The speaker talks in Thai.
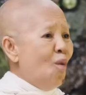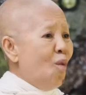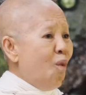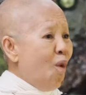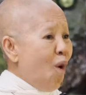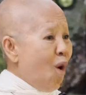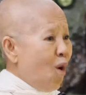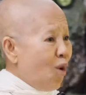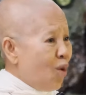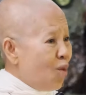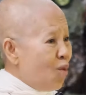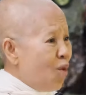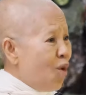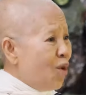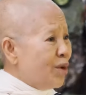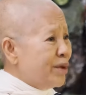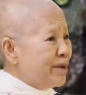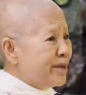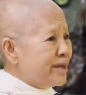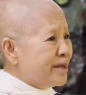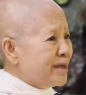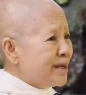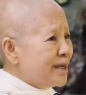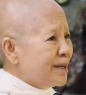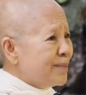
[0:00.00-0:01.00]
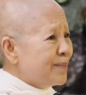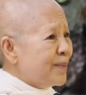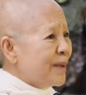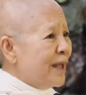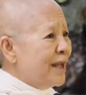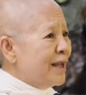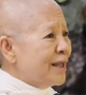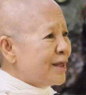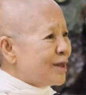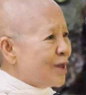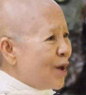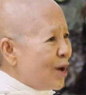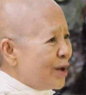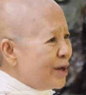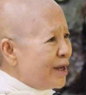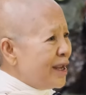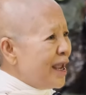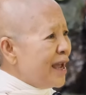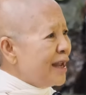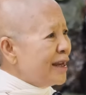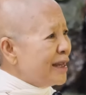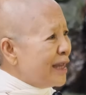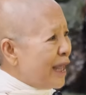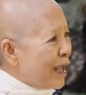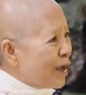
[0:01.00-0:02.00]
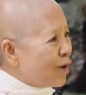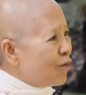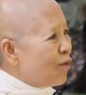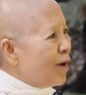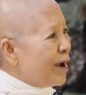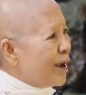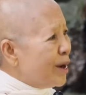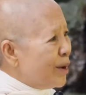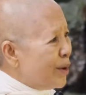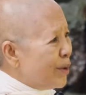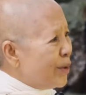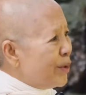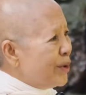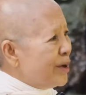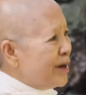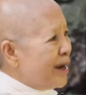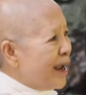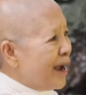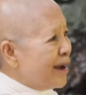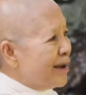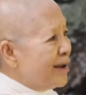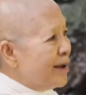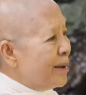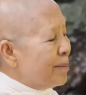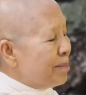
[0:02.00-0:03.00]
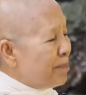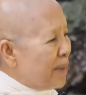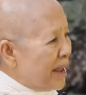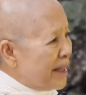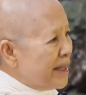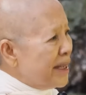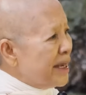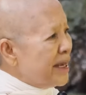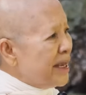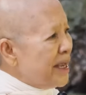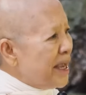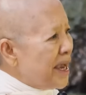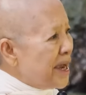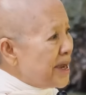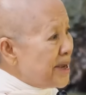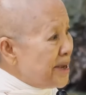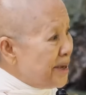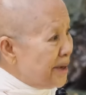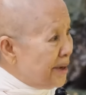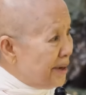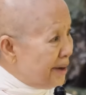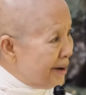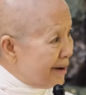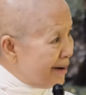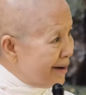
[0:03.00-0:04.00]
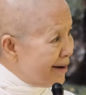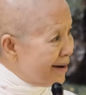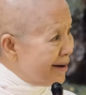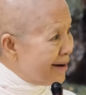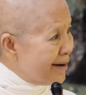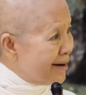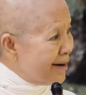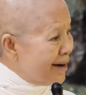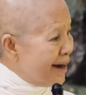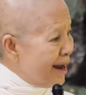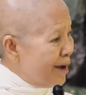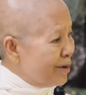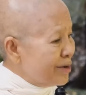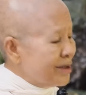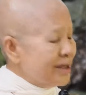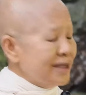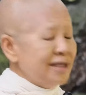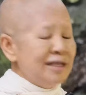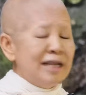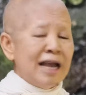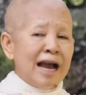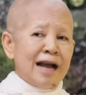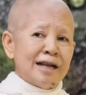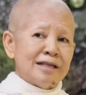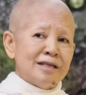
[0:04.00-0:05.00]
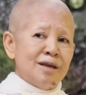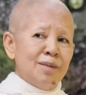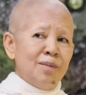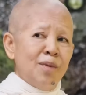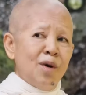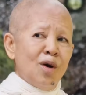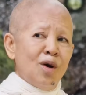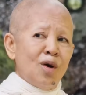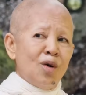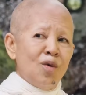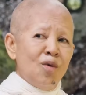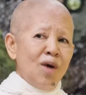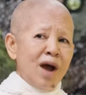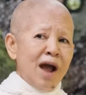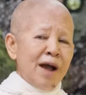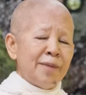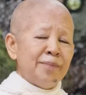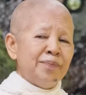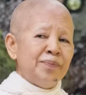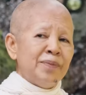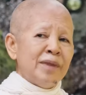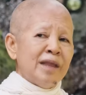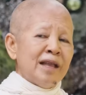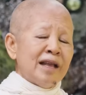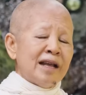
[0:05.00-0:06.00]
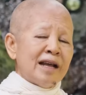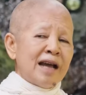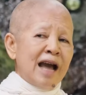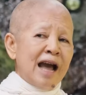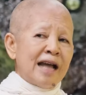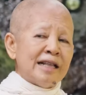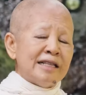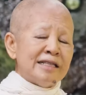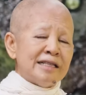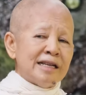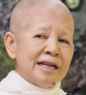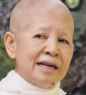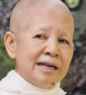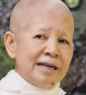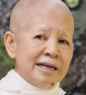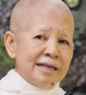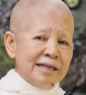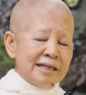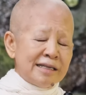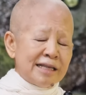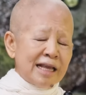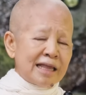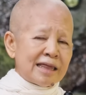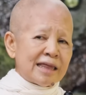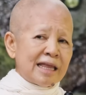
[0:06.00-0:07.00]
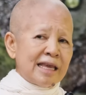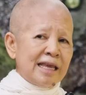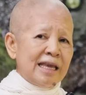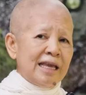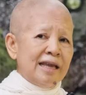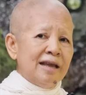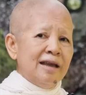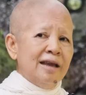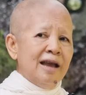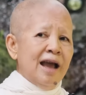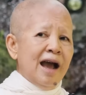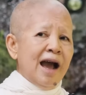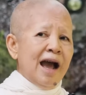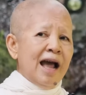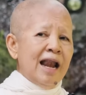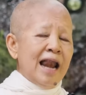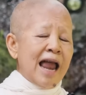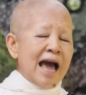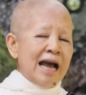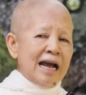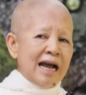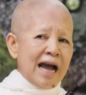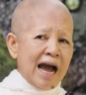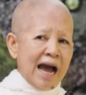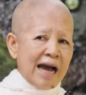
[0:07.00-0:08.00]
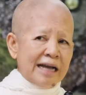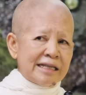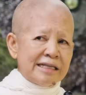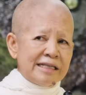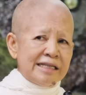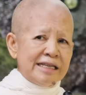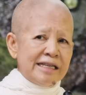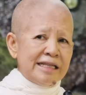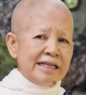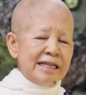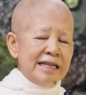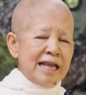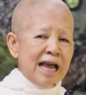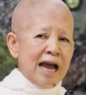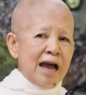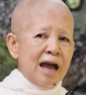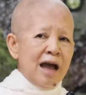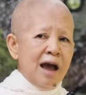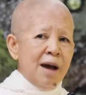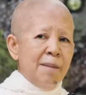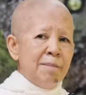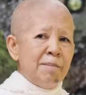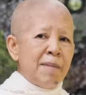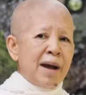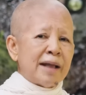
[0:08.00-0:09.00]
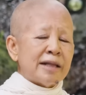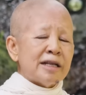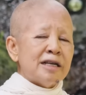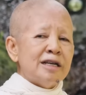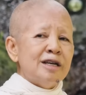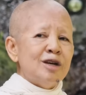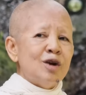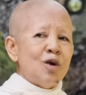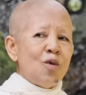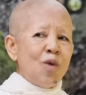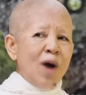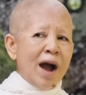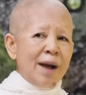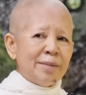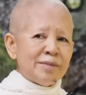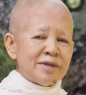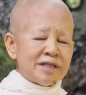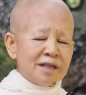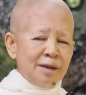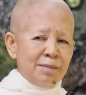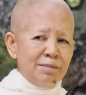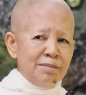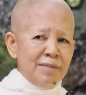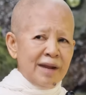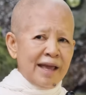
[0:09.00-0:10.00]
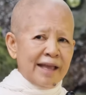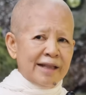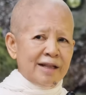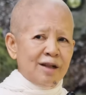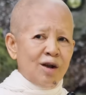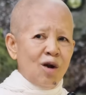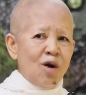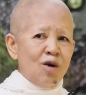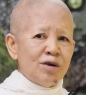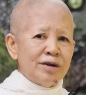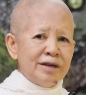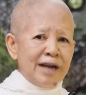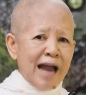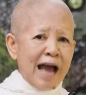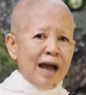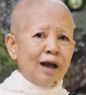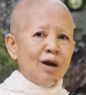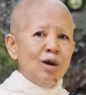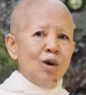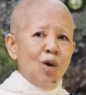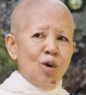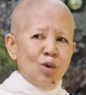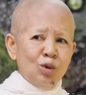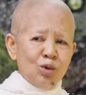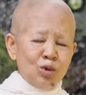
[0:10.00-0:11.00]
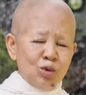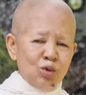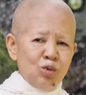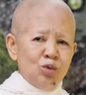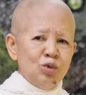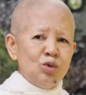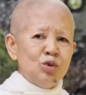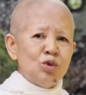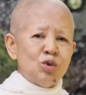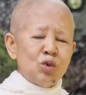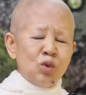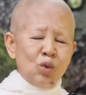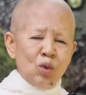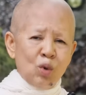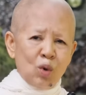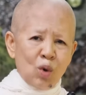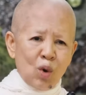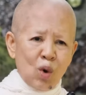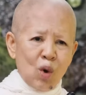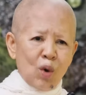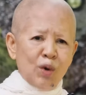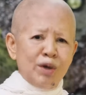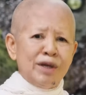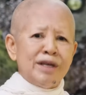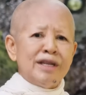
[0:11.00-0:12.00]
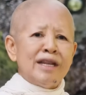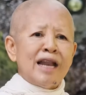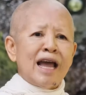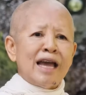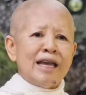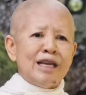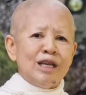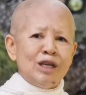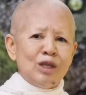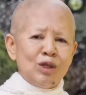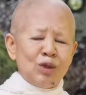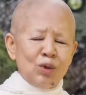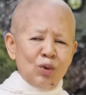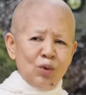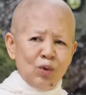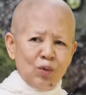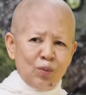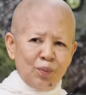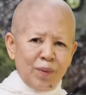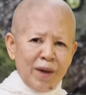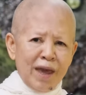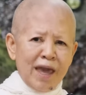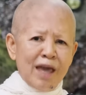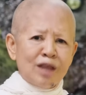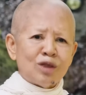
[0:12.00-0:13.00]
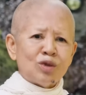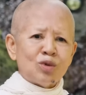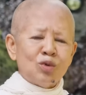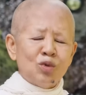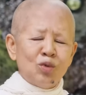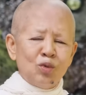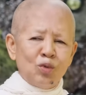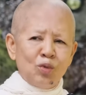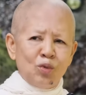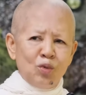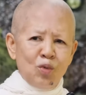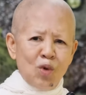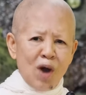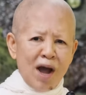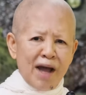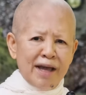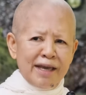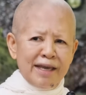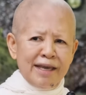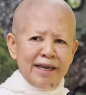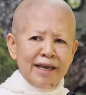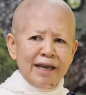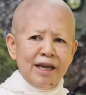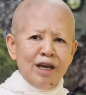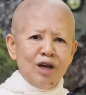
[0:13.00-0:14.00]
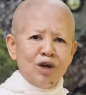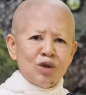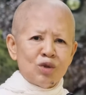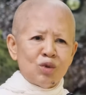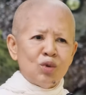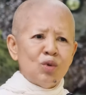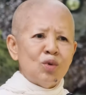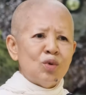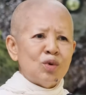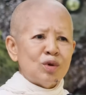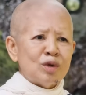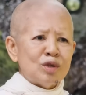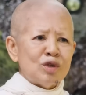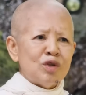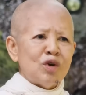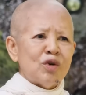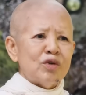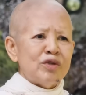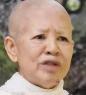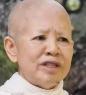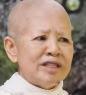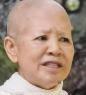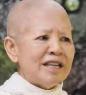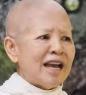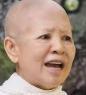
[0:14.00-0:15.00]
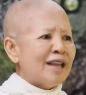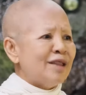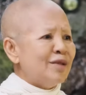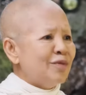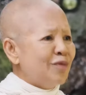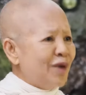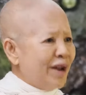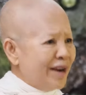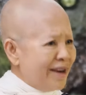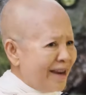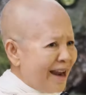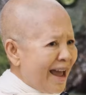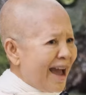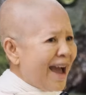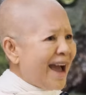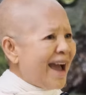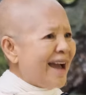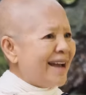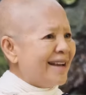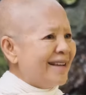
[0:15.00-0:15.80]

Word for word: วกวนซึ่งตอนนี้เด็กวัยรุ่นเนี่ยเป็นอย่างเงี้ยเยอะเราจึงอยากจะบอกว่าการเจริญสติอารักขาจิตเนี่ยมันคือความสำเร็จของนักลงทุนทุกคนในทุกเพศทุกวัยทุกชนชั้นวรรณะ